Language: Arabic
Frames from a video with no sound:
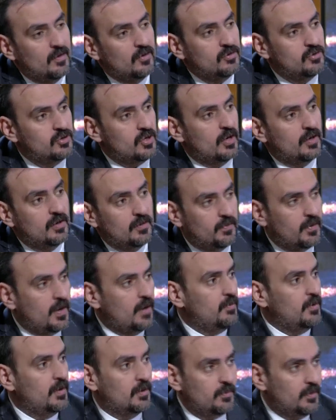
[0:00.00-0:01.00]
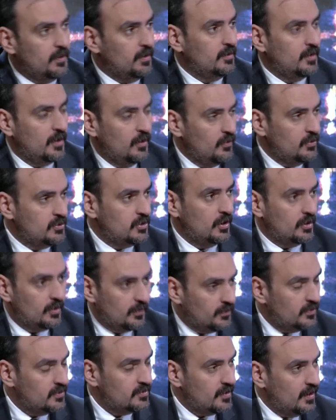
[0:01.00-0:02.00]
جانب كبير من عندها هو جانب
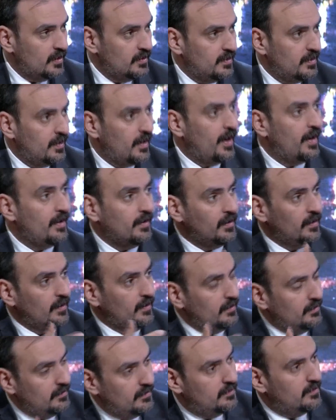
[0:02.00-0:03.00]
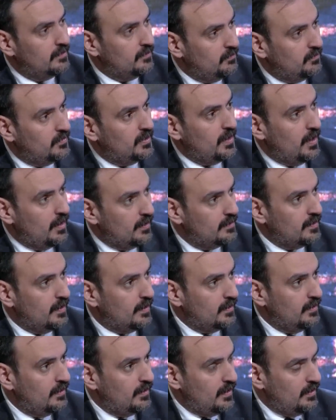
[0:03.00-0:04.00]
اقتصادي حيحد من
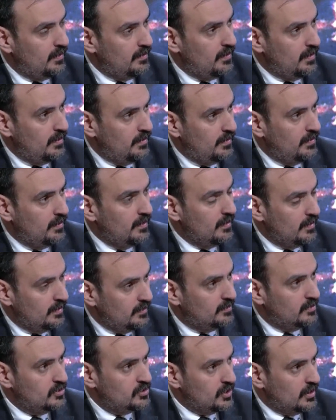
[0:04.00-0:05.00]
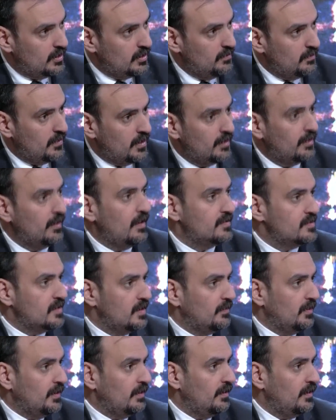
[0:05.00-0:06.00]
اثار الـ الـ انتشار المرض لا
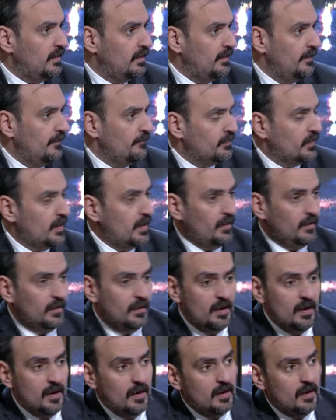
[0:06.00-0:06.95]
سامح الله يعني